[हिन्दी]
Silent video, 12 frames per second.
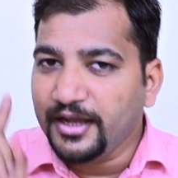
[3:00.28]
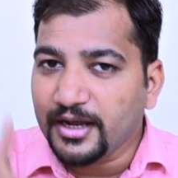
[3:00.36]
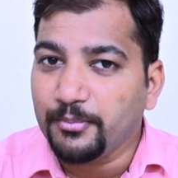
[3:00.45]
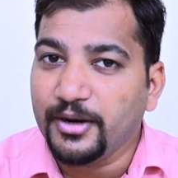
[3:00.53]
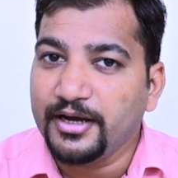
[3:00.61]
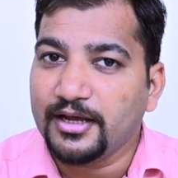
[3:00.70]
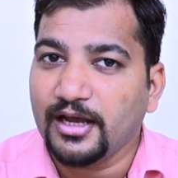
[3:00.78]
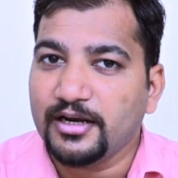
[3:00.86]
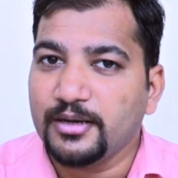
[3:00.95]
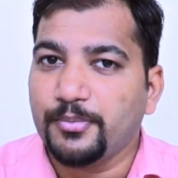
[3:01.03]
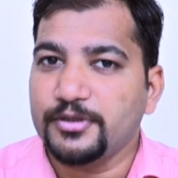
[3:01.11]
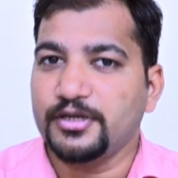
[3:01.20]
एक मेडिकल
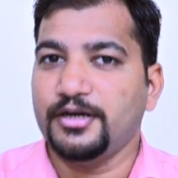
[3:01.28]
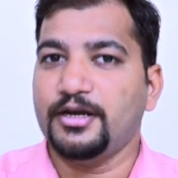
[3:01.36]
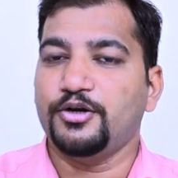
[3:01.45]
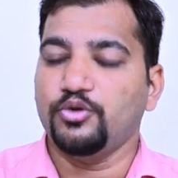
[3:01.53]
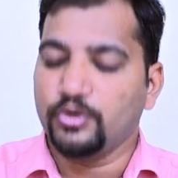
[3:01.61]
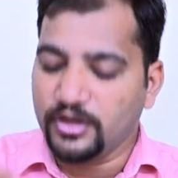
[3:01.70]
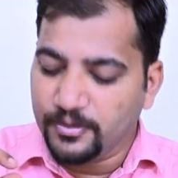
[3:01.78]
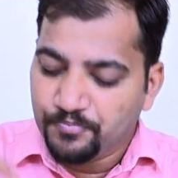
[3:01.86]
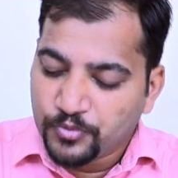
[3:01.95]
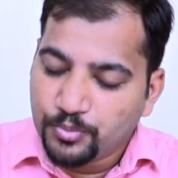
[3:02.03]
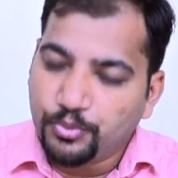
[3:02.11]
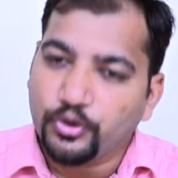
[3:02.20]
रिप्रेजेंटेटिव की
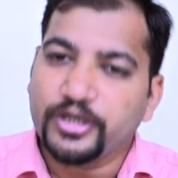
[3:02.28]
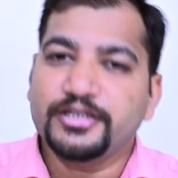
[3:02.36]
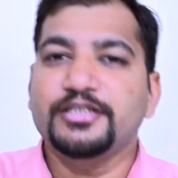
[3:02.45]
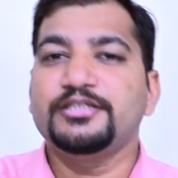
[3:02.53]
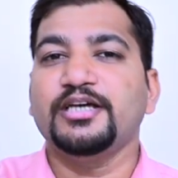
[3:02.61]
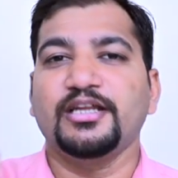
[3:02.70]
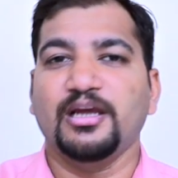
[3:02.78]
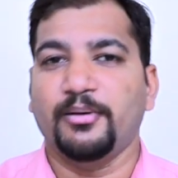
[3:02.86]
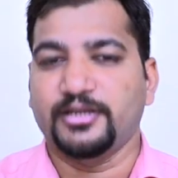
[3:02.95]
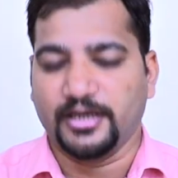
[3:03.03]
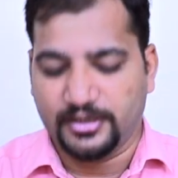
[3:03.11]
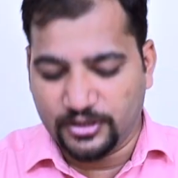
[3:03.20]
पूरी दिनचर्या
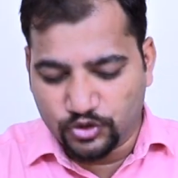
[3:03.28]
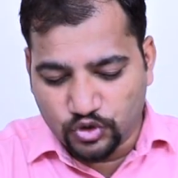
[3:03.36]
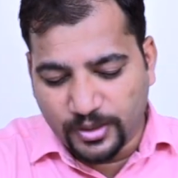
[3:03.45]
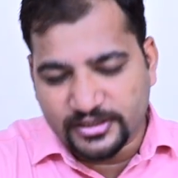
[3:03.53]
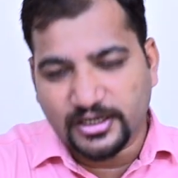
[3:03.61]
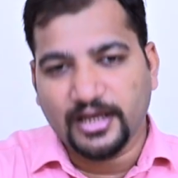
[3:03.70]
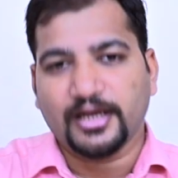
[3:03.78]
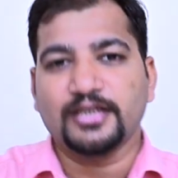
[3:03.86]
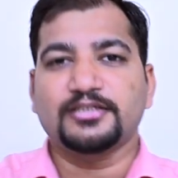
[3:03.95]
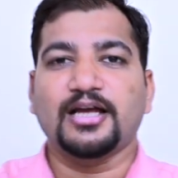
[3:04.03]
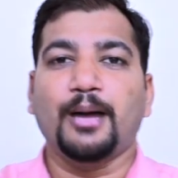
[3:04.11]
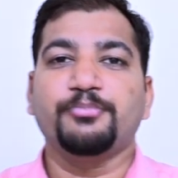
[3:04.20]
बतानी है सुबह से लेकर
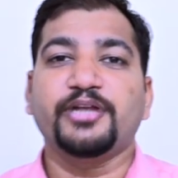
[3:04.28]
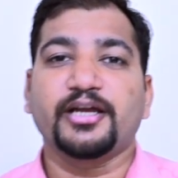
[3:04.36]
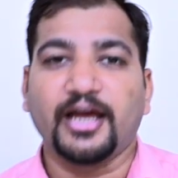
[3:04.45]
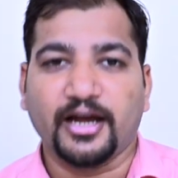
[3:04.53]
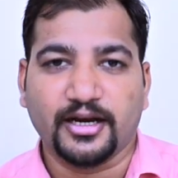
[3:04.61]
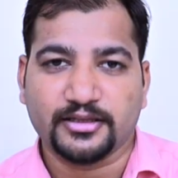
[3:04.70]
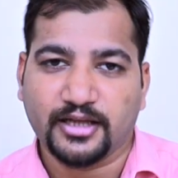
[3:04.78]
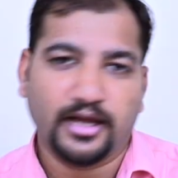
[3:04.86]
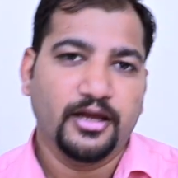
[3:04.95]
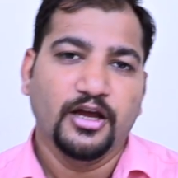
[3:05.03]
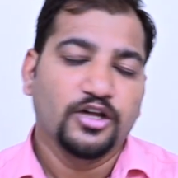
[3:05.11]
शाम तक क्या करता है